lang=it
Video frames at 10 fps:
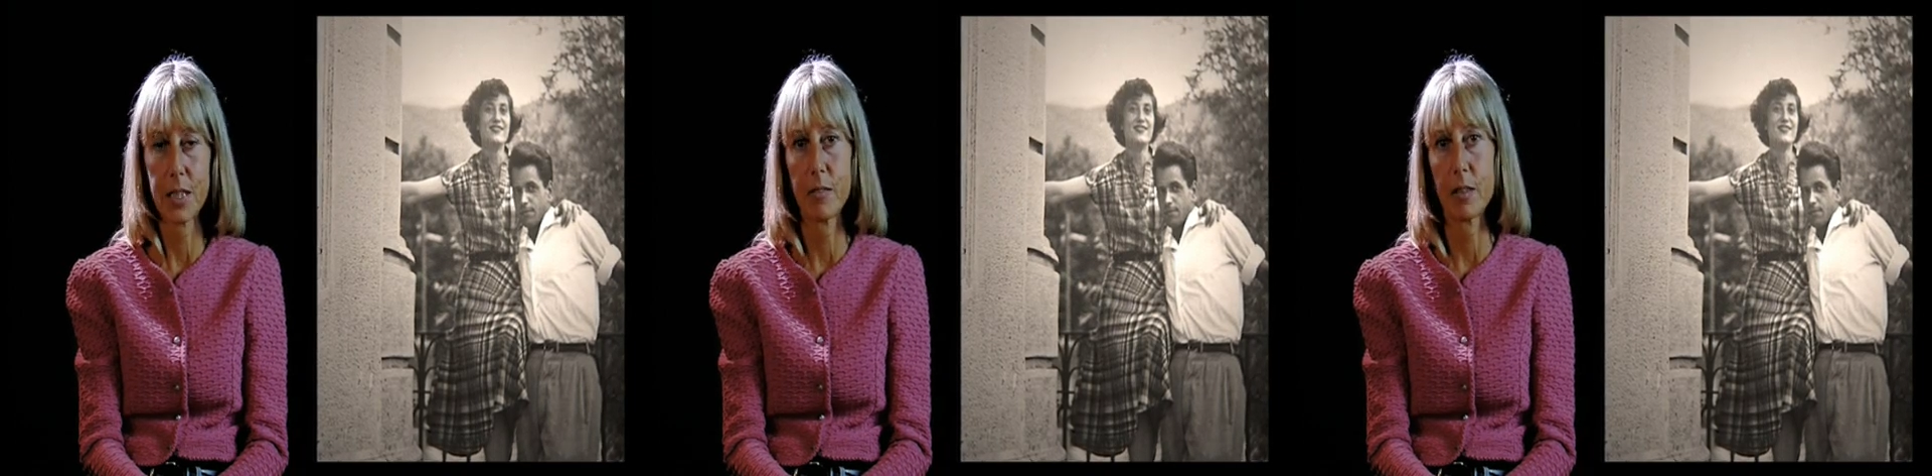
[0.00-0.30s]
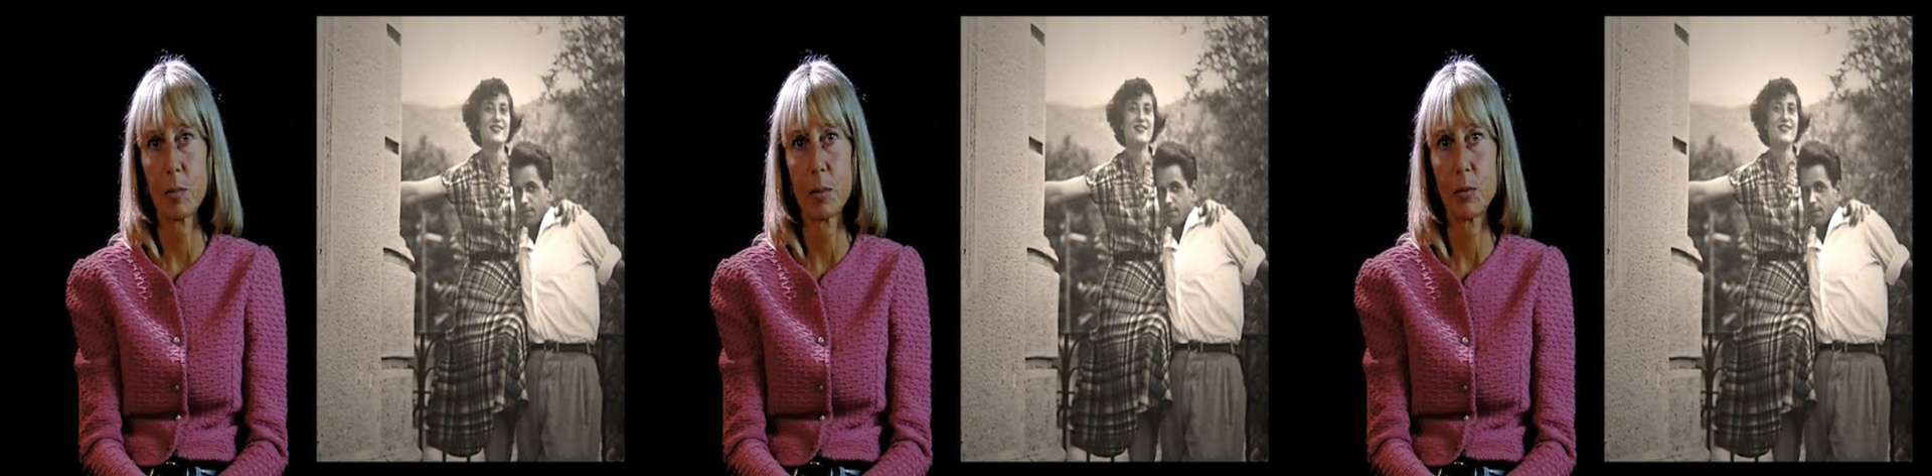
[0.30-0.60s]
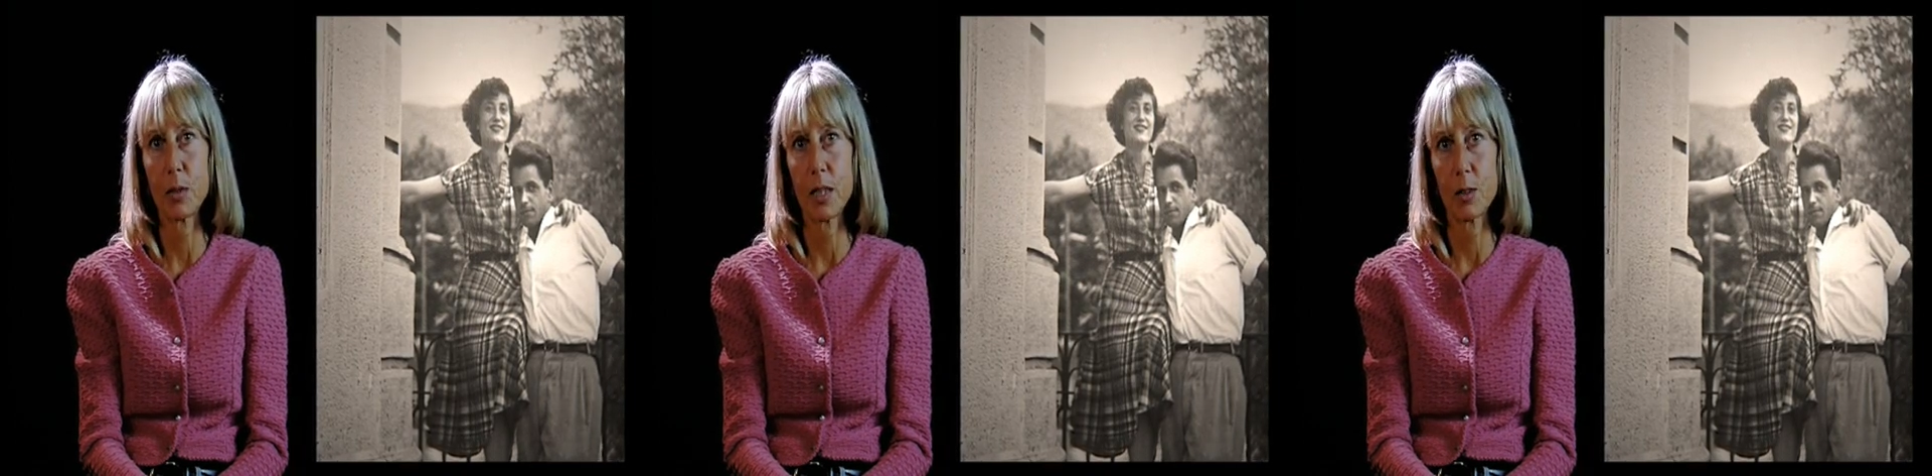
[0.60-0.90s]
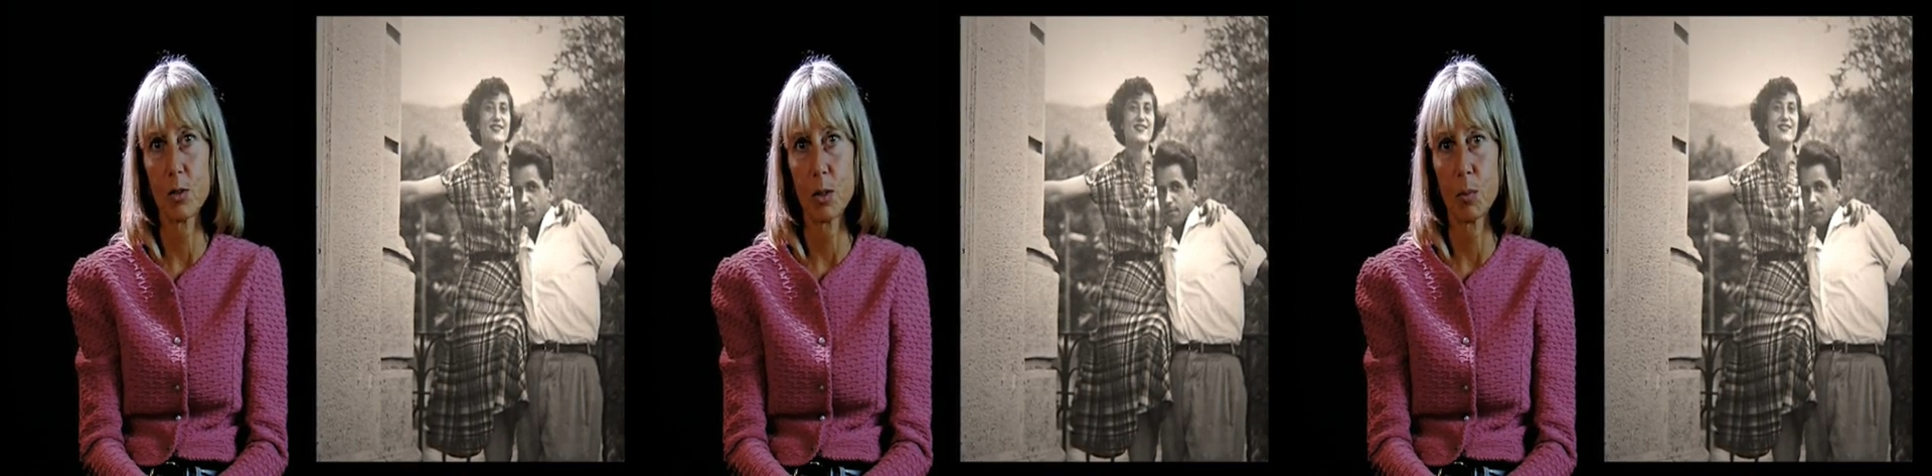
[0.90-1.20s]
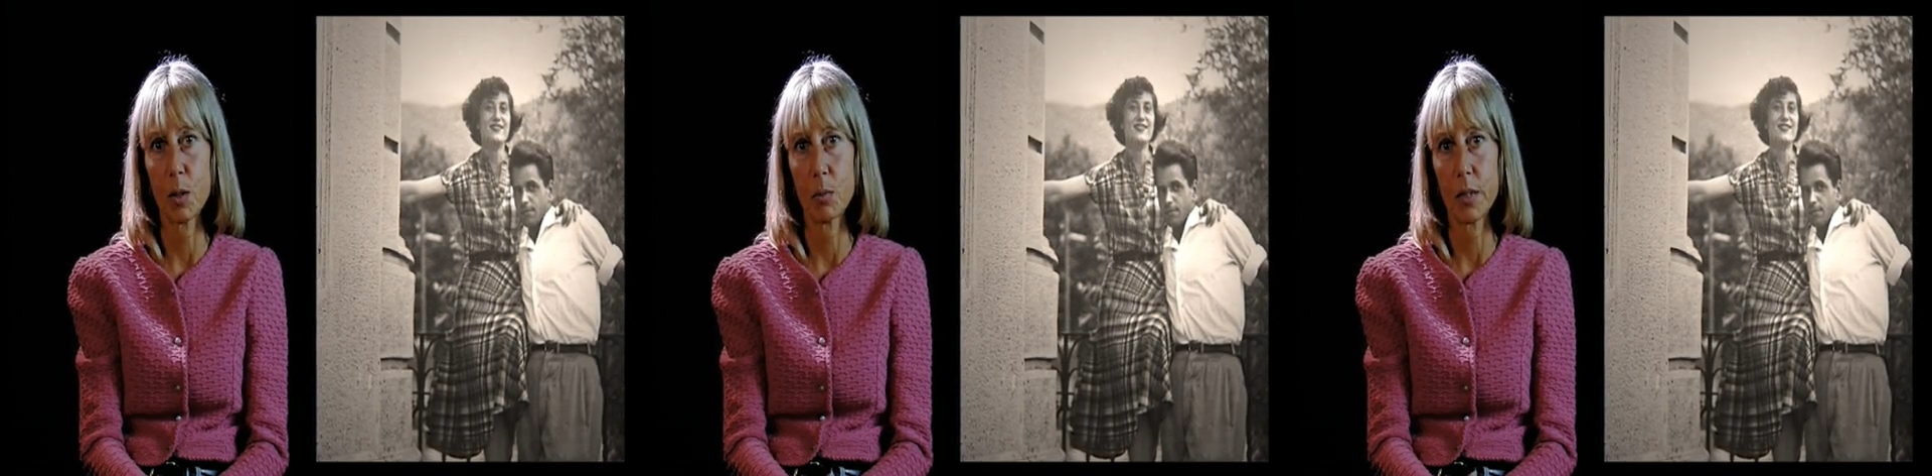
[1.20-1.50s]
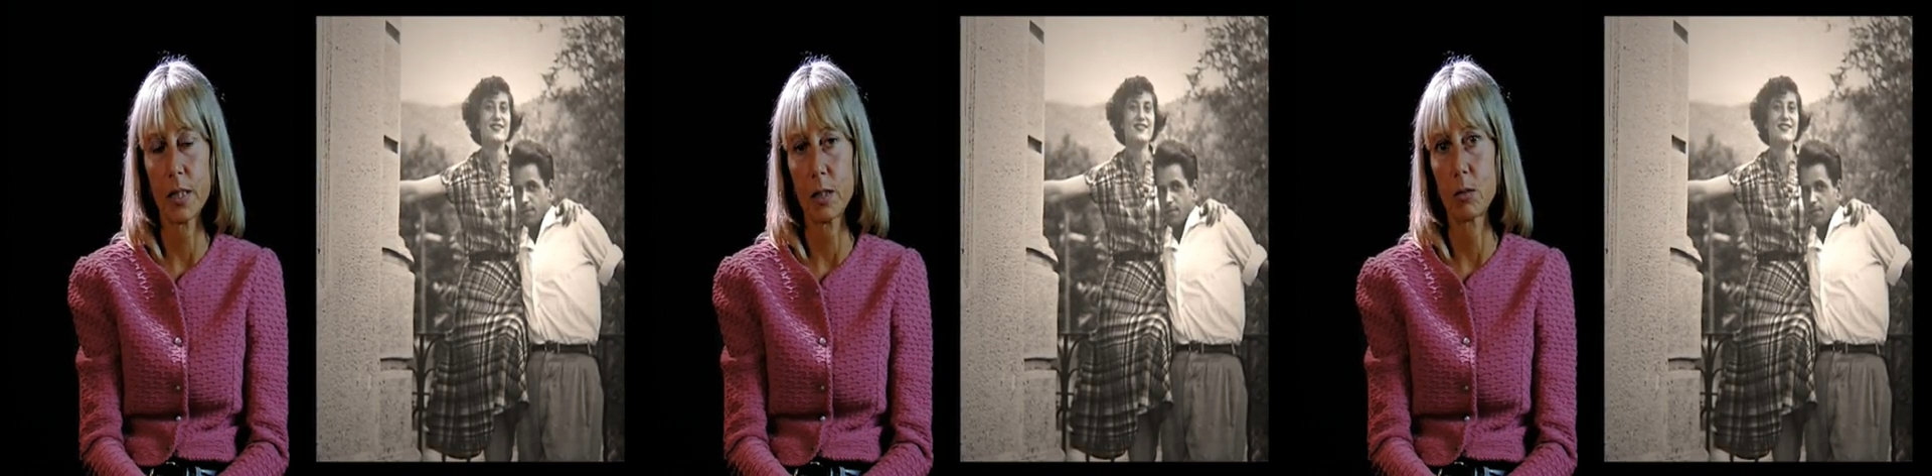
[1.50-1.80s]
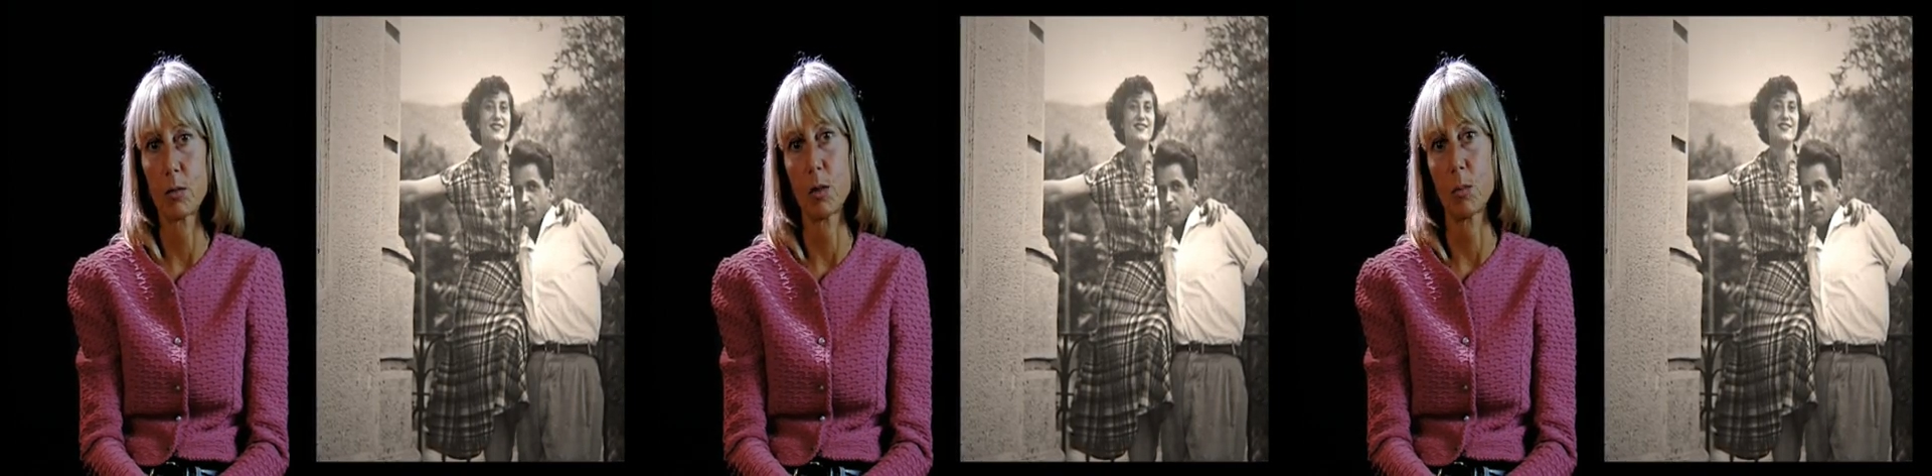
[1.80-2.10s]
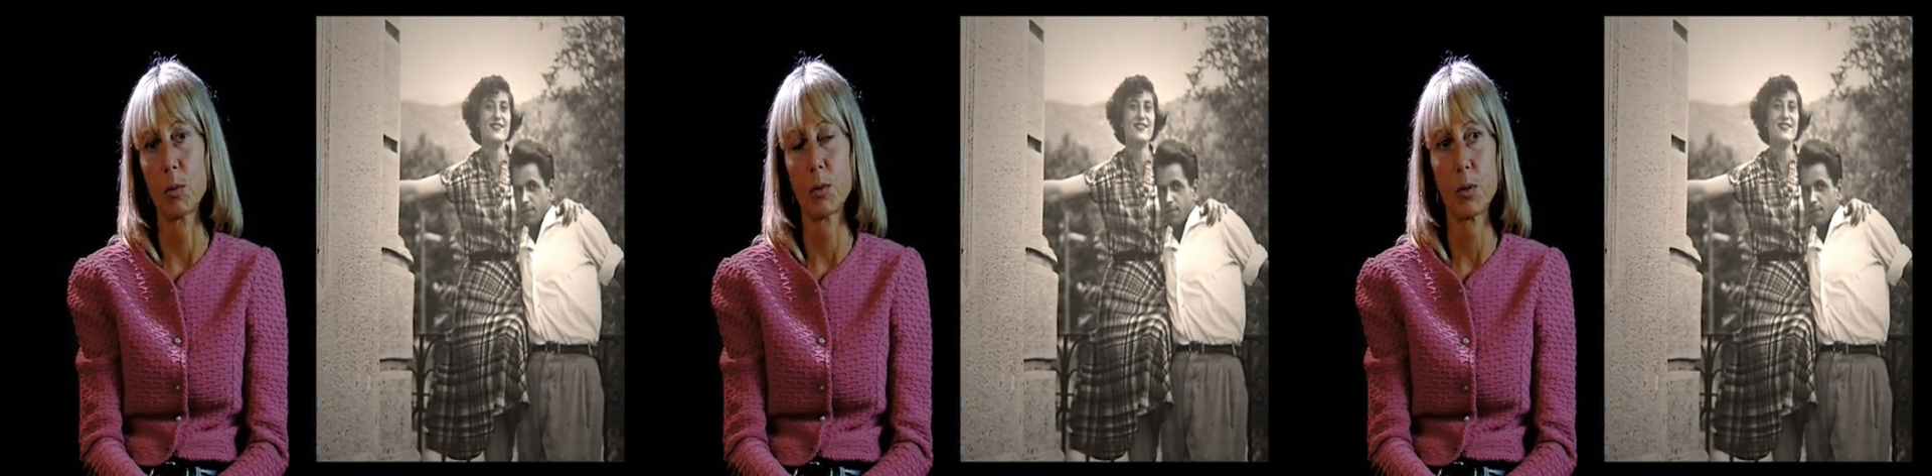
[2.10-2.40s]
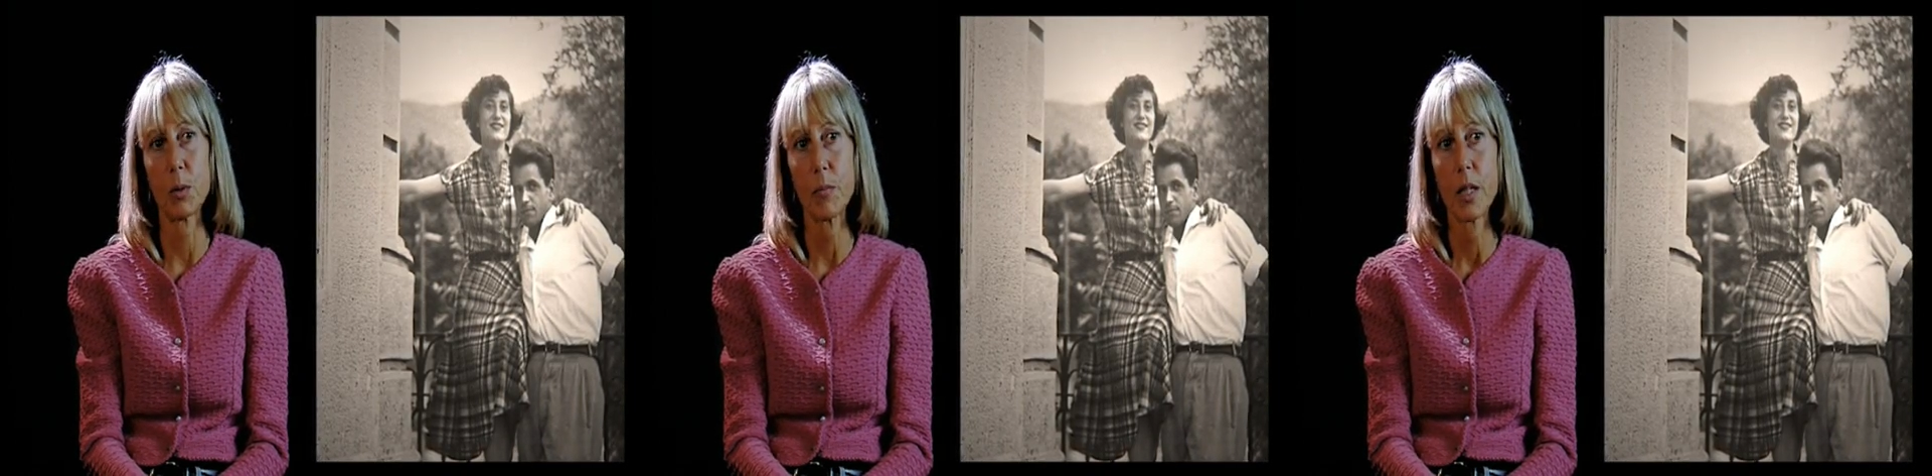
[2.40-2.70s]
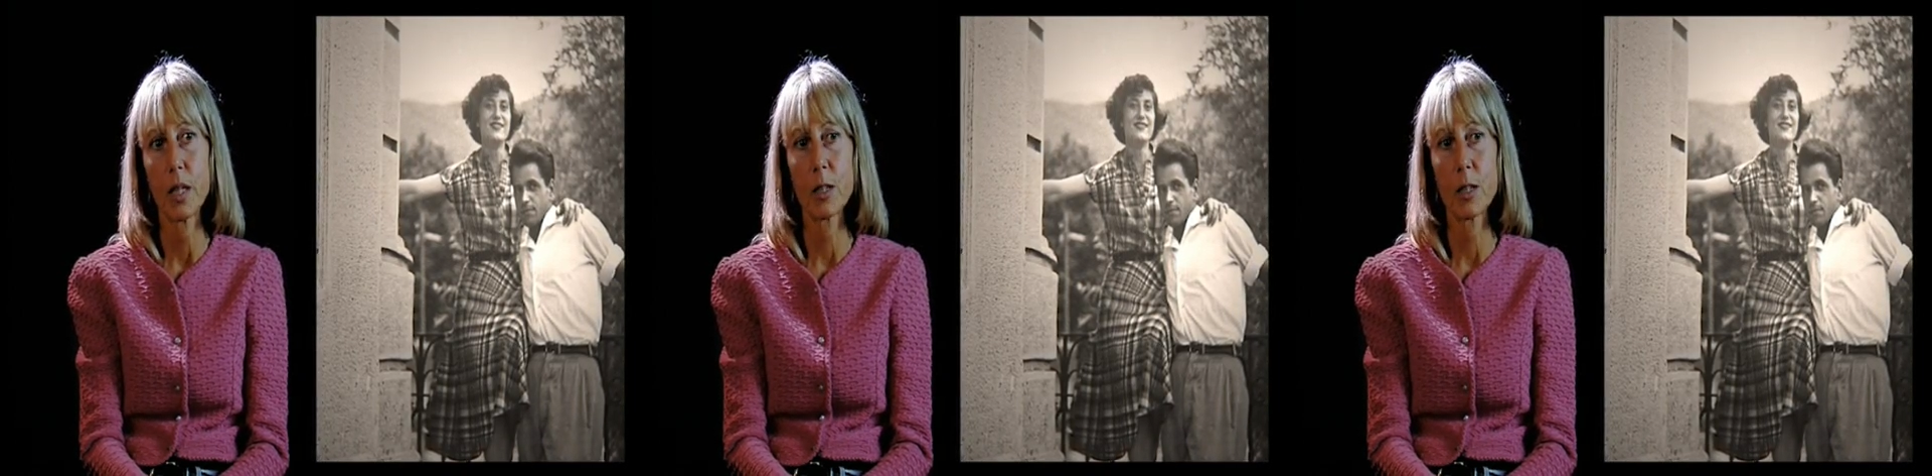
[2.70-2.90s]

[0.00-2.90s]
che avrebbe unito i popoli di tutto il mondo.